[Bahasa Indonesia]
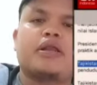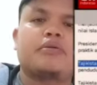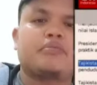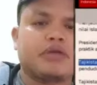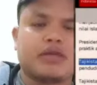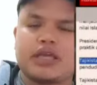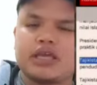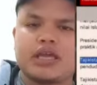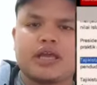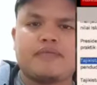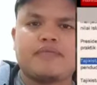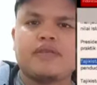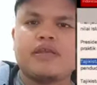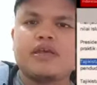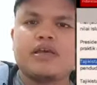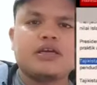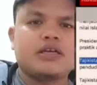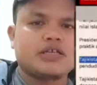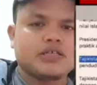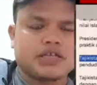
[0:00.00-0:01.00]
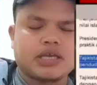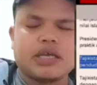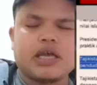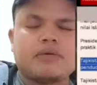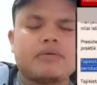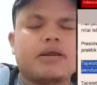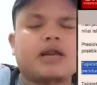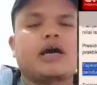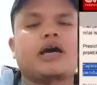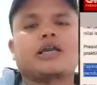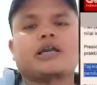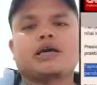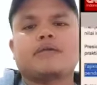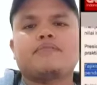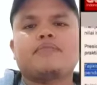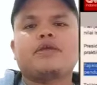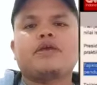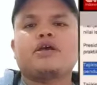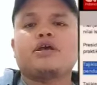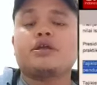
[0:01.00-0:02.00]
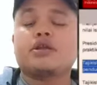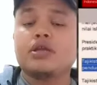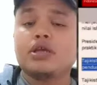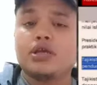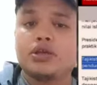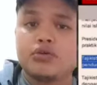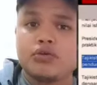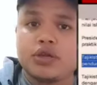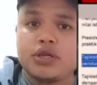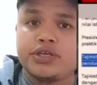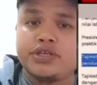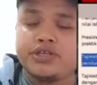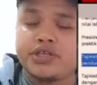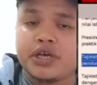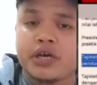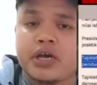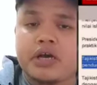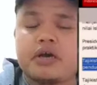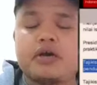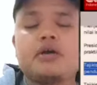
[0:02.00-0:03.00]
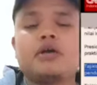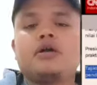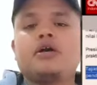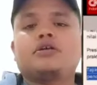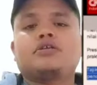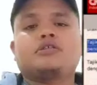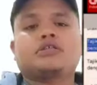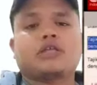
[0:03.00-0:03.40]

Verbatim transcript: masjid di negara mayoritas penduduk muslim itu pada tahun 2017.